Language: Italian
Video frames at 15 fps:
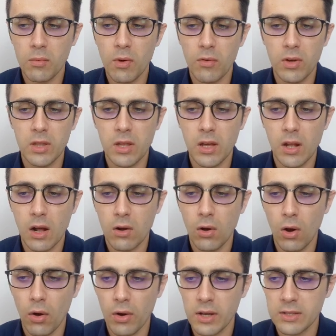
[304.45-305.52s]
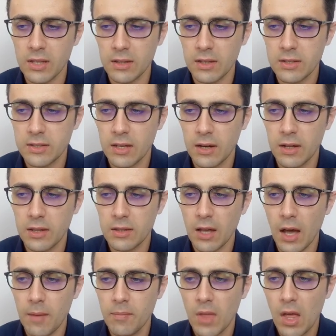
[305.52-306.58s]
Come vedi la colonna è stata
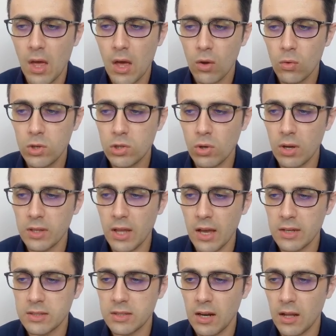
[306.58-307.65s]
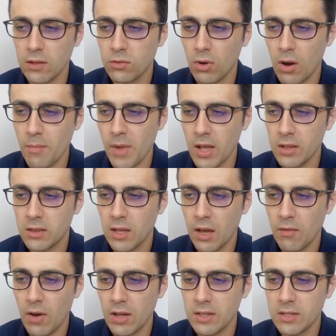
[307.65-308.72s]
inserita Qui sulla destra
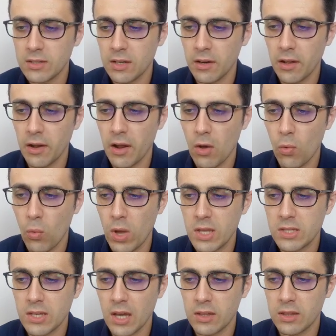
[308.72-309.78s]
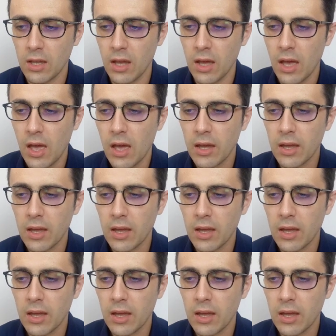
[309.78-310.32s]
naturalmente vado ad inserire il widget